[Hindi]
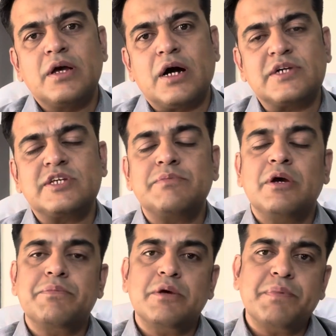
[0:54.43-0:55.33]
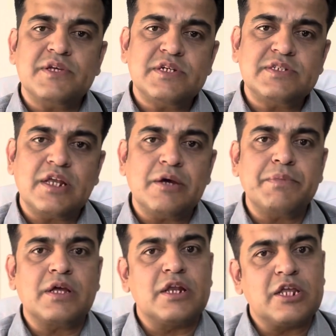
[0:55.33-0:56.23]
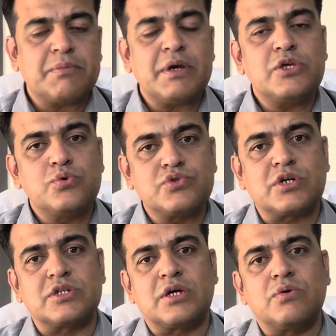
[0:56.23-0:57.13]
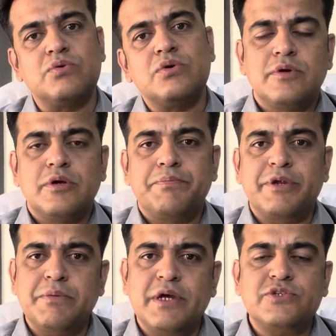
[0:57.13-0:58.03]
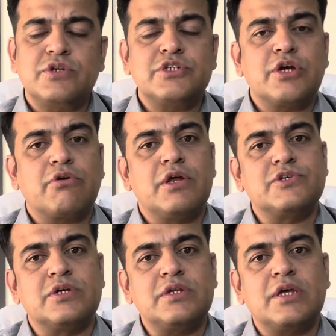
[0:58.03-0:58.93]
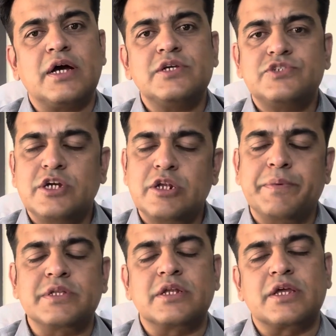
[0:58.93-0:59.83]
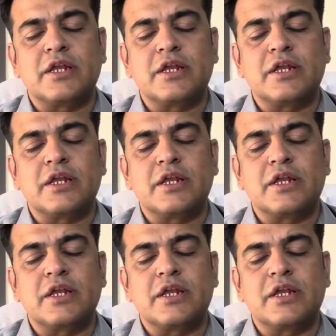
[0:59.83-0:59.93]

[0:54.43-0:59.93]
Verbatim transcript: अक्सर मैं अपने पेशेंट्स के लिए अपने क्लिनिक में यूज करता हूँ प्री मेच्योर इजेकुलेशन या शीघ्र बदन के